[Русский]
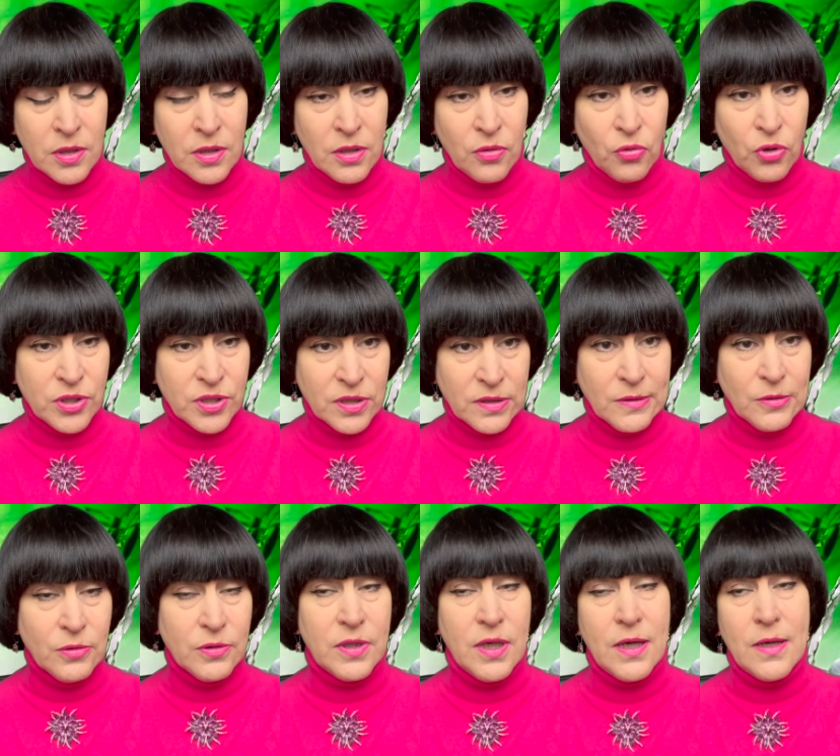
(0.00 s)
от и
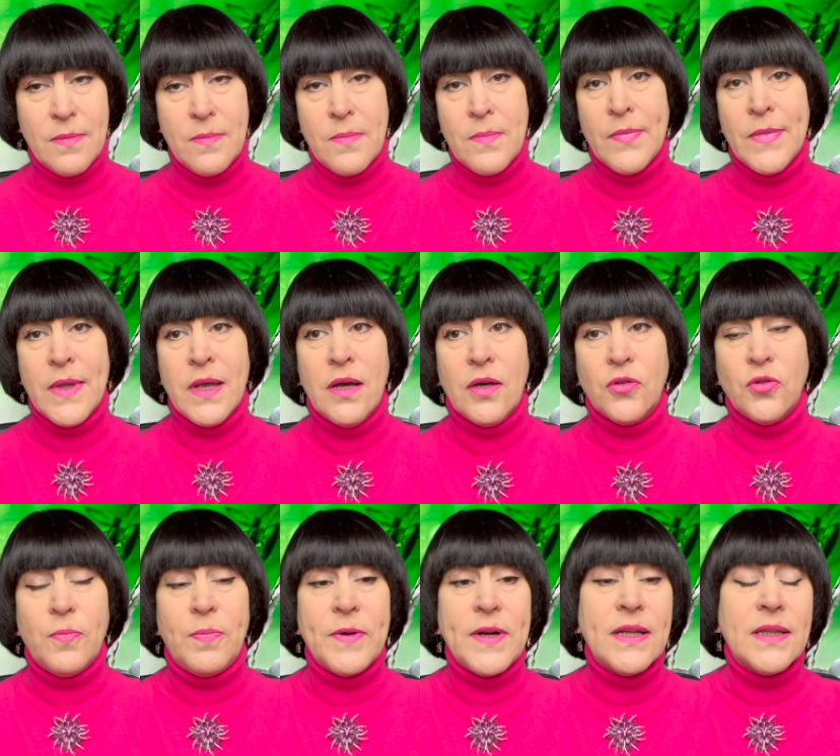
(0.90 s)
до, да?
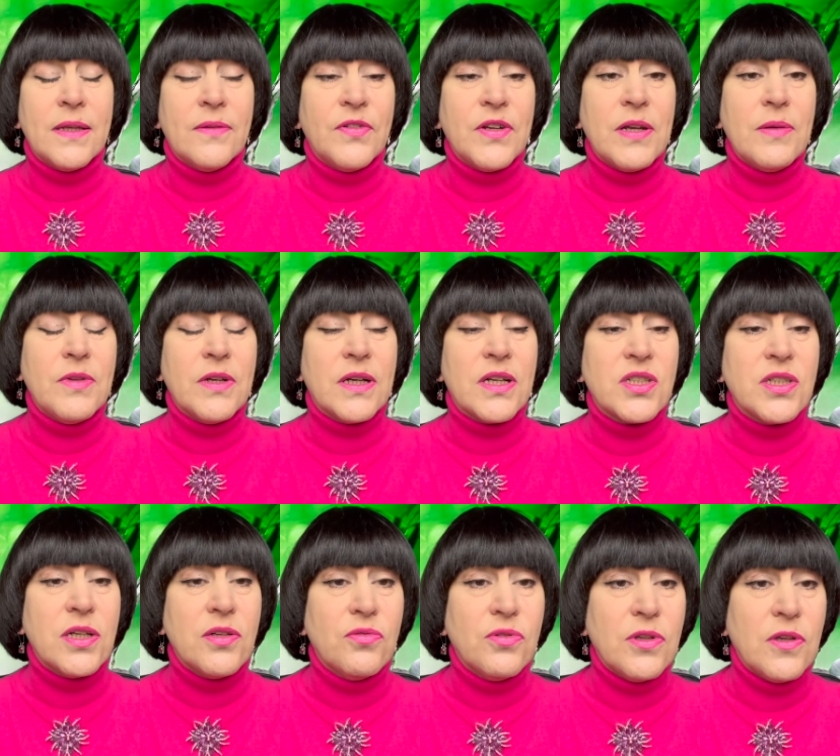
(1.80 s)
Но при этом времени
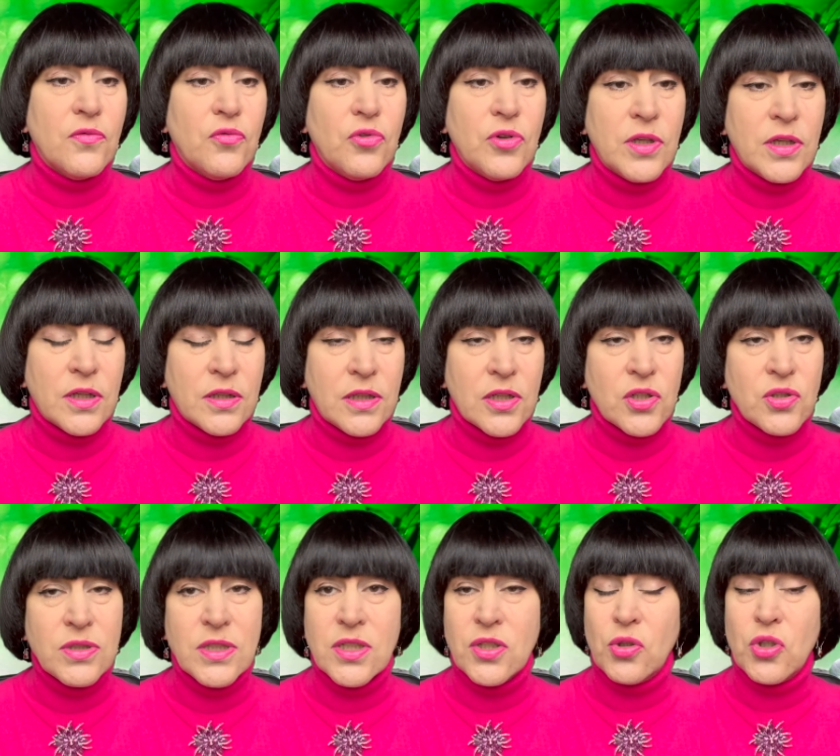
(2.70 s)
рождения у него нет. Так
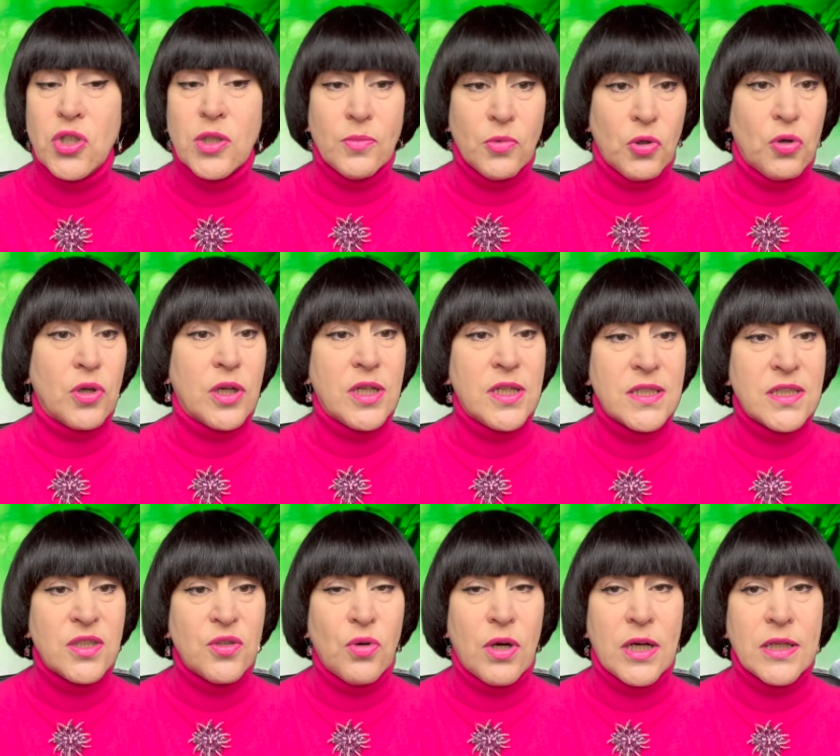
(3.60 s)
что здесь очень много
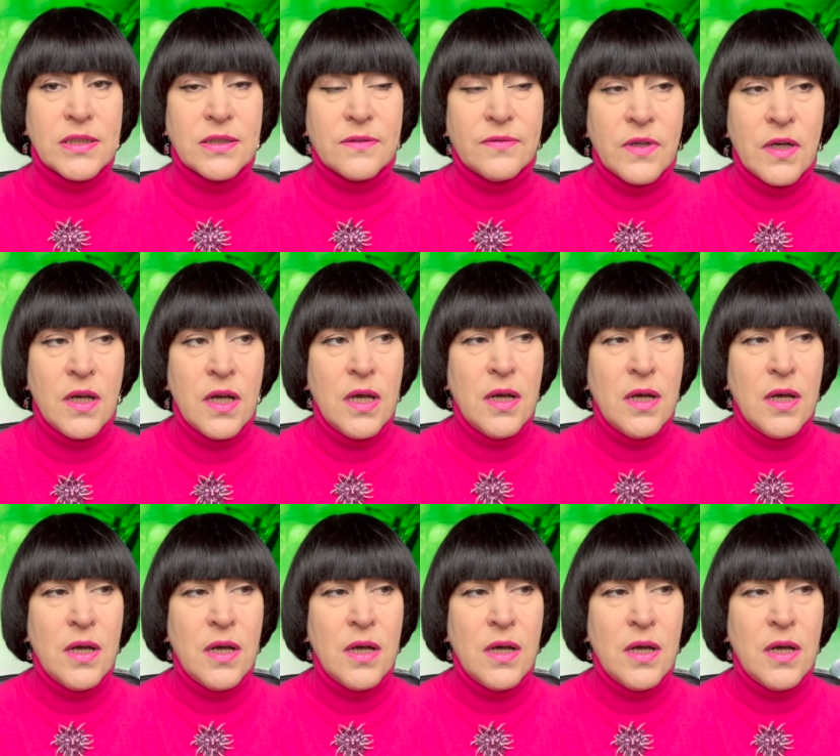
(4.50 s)
есть нюансов.